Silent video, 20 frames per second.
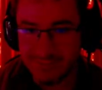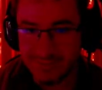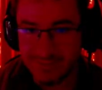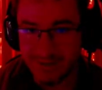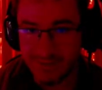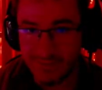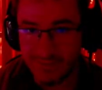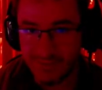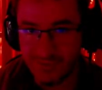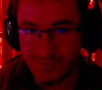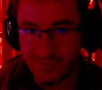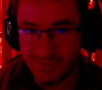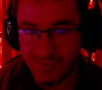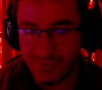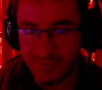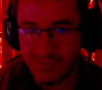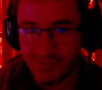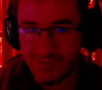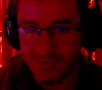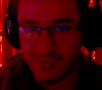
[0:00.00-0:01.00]
pero no lo he
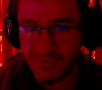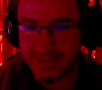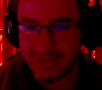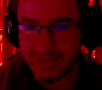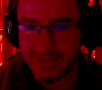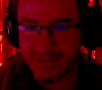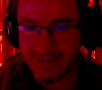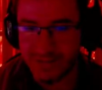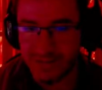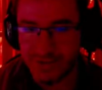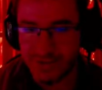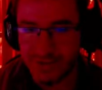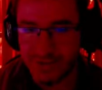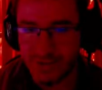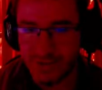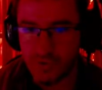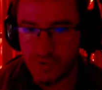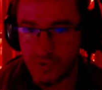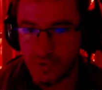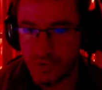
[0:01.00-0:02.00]
comprobado, que tenemos
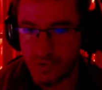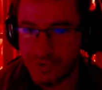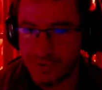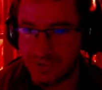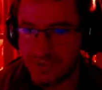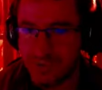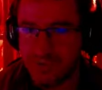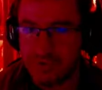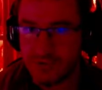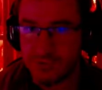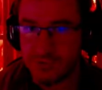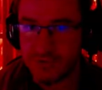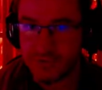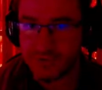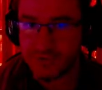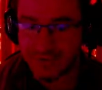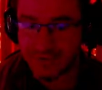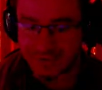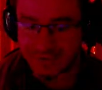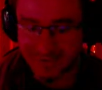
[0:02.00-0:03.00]
todos los utensilios
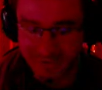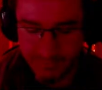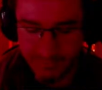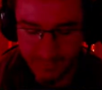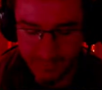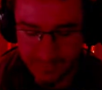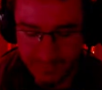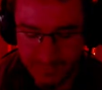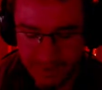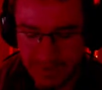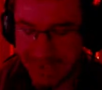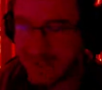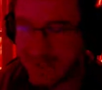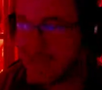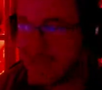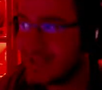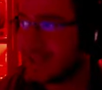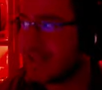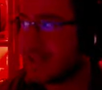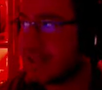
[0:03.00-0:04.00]
para abrir esta puerta
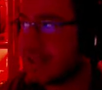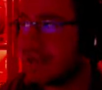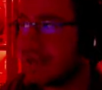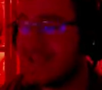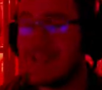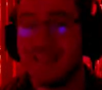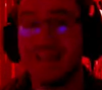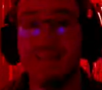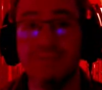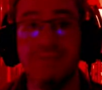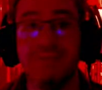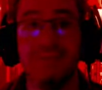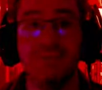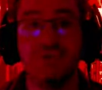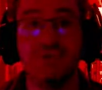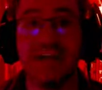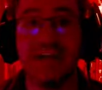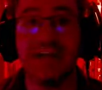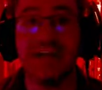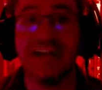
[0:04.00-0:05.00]
y
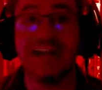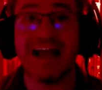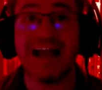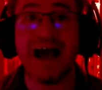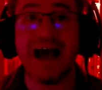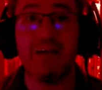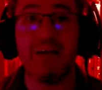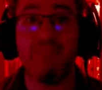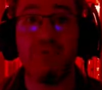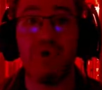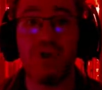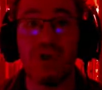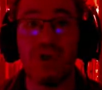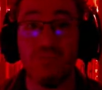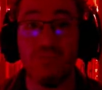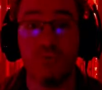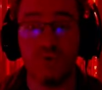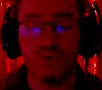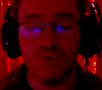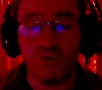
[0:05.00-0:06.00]
vamos a ir a por
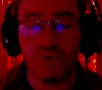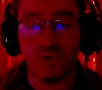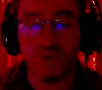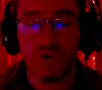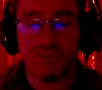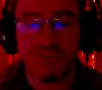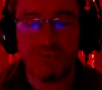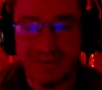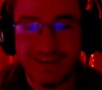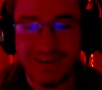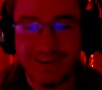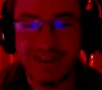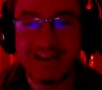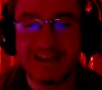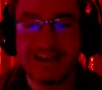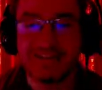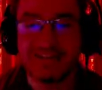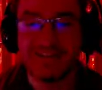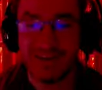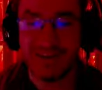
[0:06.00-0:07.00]
el monstruo
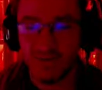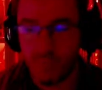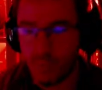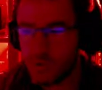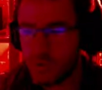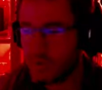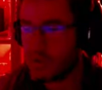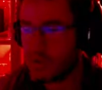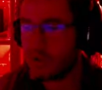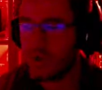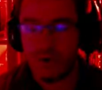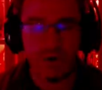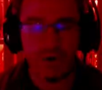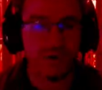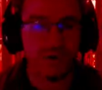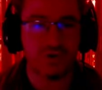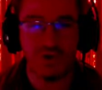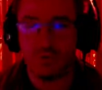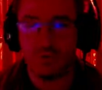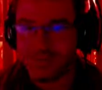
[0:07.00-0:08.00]
final del juego. Hoy
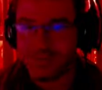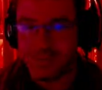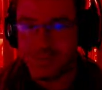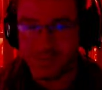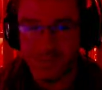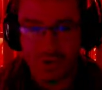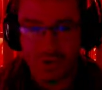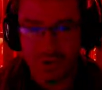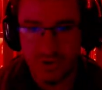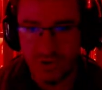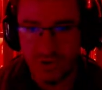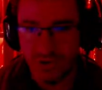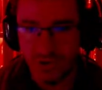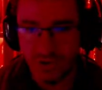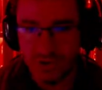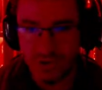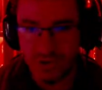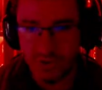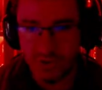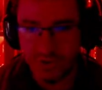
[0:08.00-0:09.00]
nos lo pasamos,
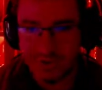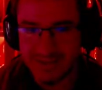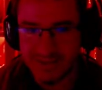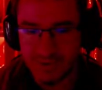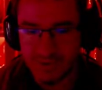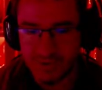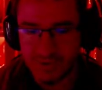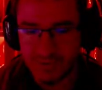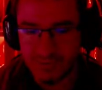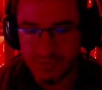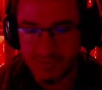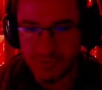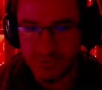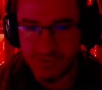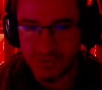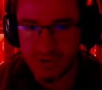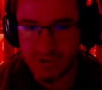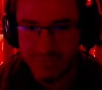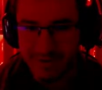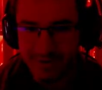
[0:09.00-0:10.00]
hoy nos lo pasamos.
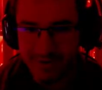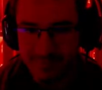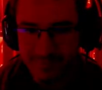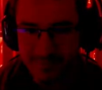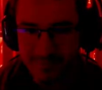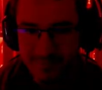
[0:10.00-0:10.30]
Vamos a ver.